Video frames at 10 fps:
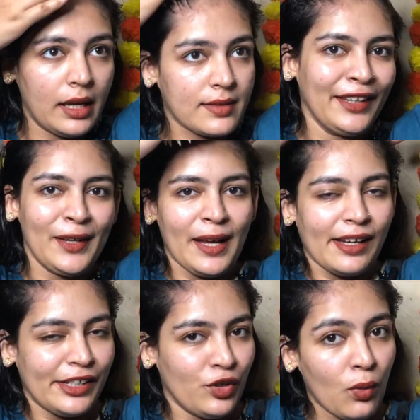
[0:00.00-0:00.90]
है
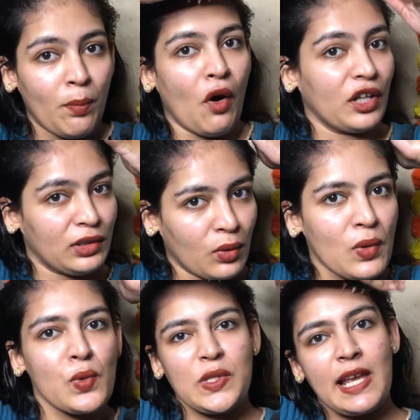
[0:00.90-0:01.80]
आई नो बहुत
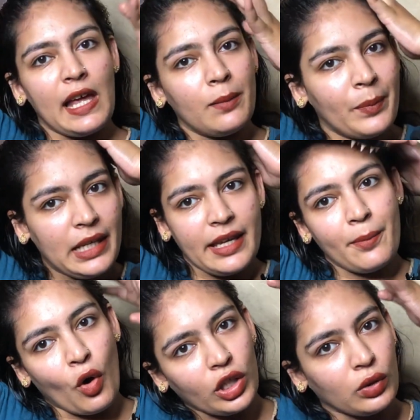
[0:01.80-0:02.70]
लोगों को उससे हेल्प मिली है
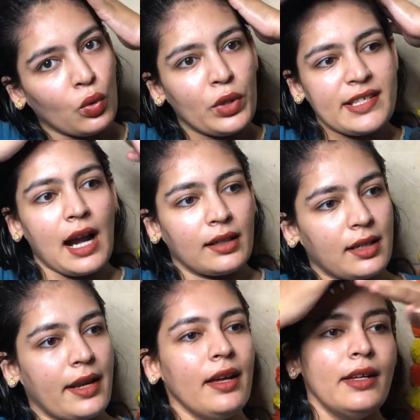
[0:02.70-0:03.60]
बहुत लोगों ने स्टार्ट
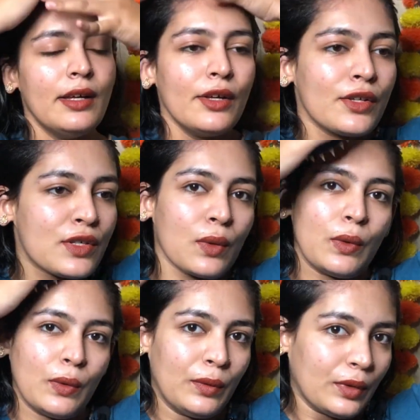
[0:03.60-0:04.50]
करा है सो
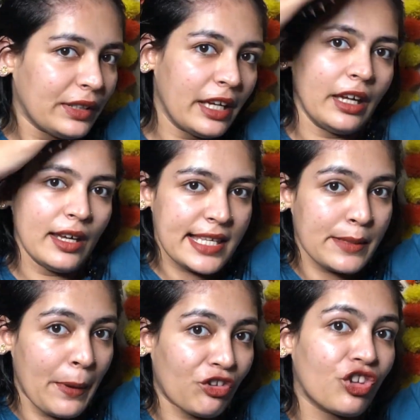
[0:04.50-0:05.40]
so, ये
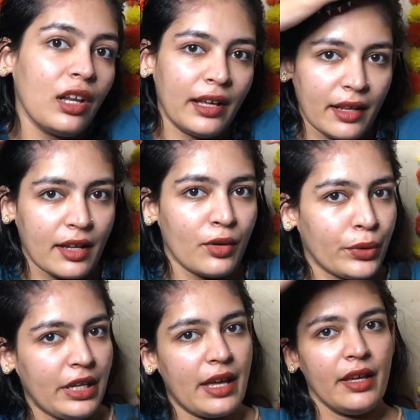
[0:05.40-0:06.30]
स्पेशल हेयर केयर
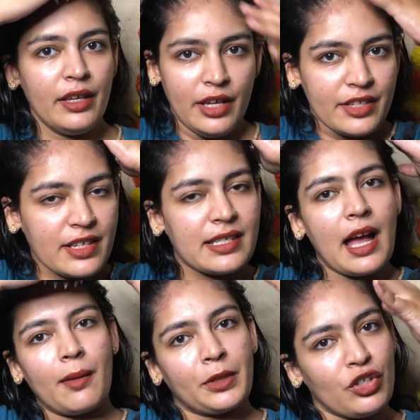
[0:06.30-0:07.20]
रूटीन है जिससे
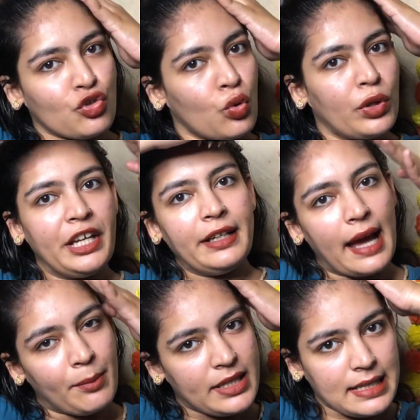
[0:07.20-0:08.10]
आपके जो हीट
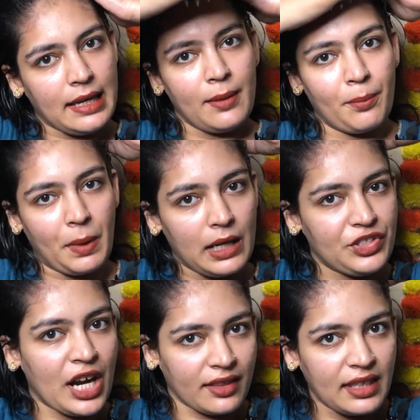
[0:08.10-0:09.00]
डैमेज से बाल
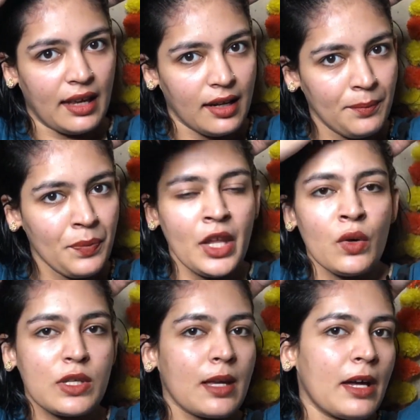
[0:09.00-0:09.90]
झड़ते हैं ना
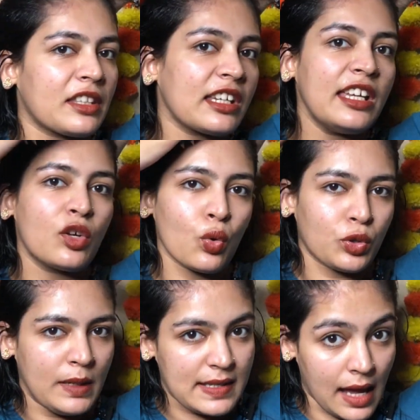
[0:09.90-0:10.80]
उसके बाद
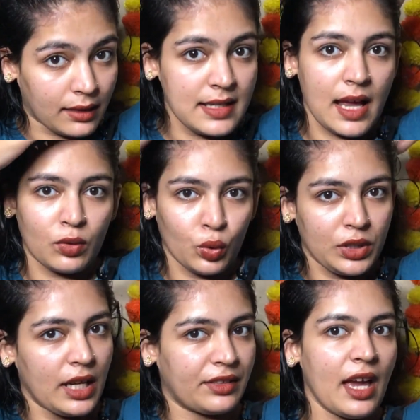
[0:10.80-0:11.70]
रीग्रोथ भी साथ के साथ
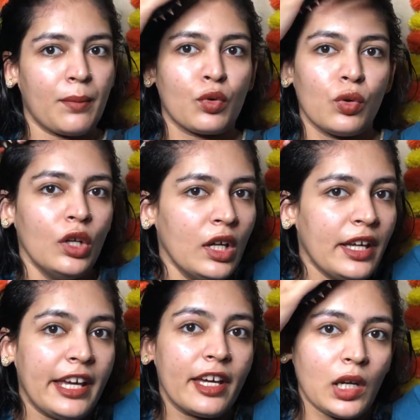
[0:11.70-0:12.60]
होती रहती है आपको
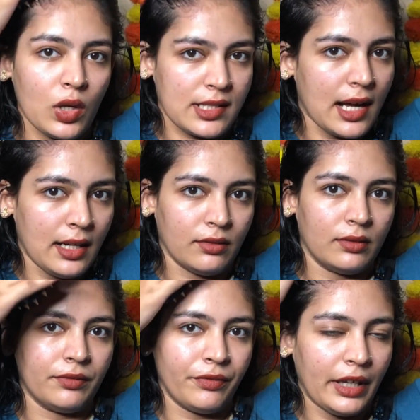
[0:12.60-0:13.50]
हेयर लॉस का
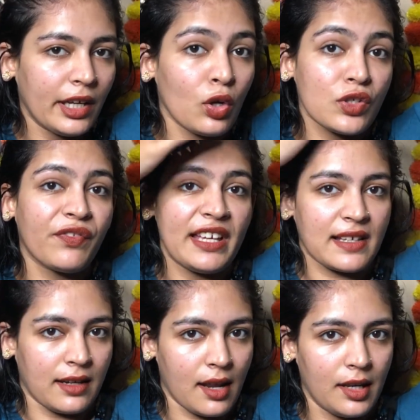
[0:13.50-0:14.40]
हेयर लॉस फेस
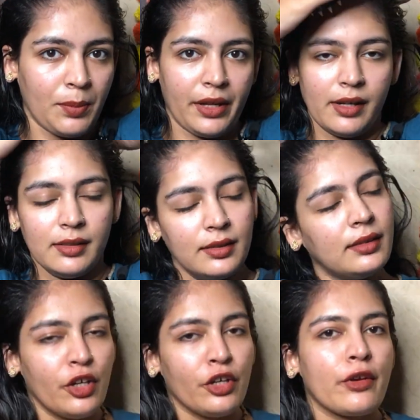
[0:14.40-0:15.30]
करना नहीं पड़ेगा
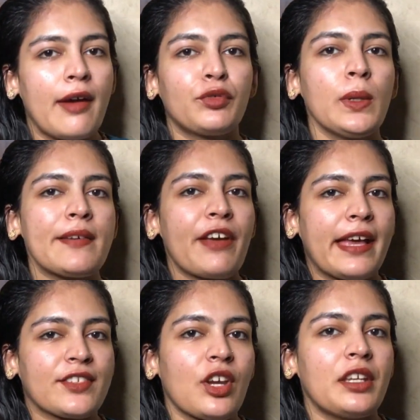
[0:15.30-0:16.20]
यू हैव टू गिव
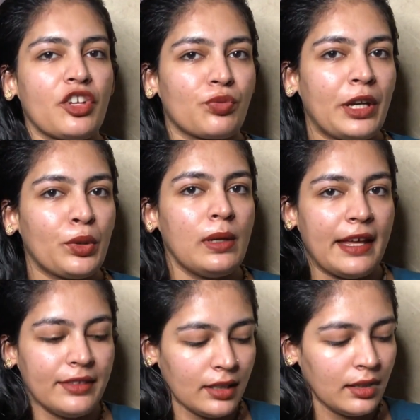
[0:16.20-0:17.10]
एक्स्ट्रा नरिशमेंट टू
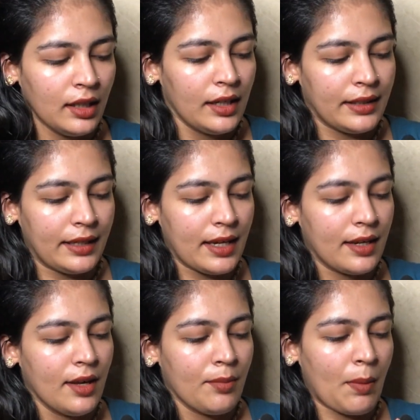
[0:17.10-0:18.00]
लेंथ ठीक है
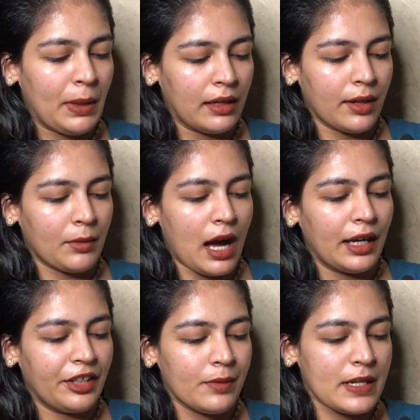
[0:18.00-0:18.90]
मैं पिलग्रिम का
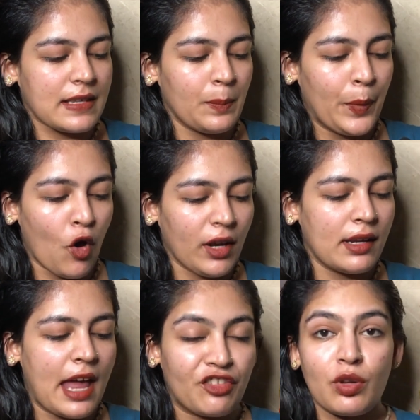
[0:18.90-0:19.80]
हंड्रेड परसेंट प्योर
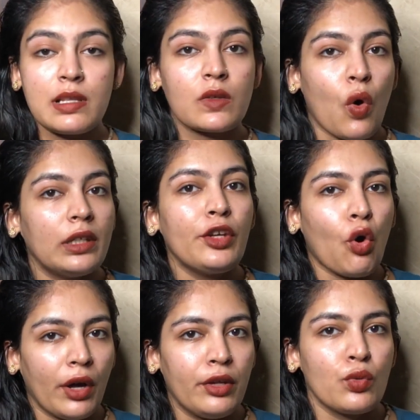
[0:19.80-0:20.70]
एंड नेचुरल स्कॉलिन
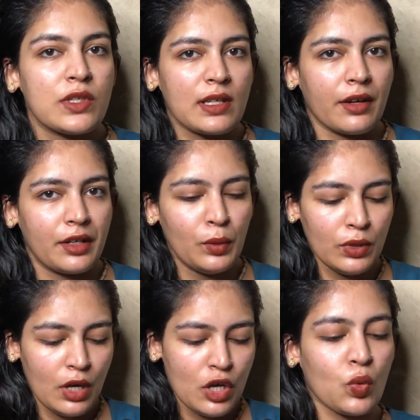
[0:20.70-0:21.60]
ऑयल यूज कर रही हूँ
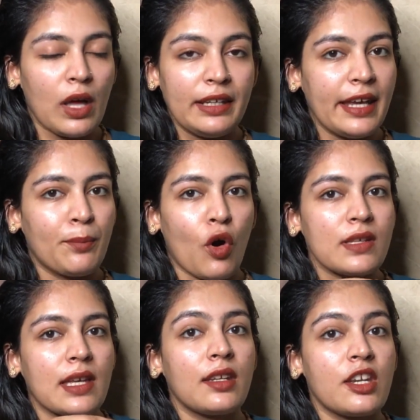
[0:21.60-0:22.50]
स्कॉलिन एक बहुत ज्यादा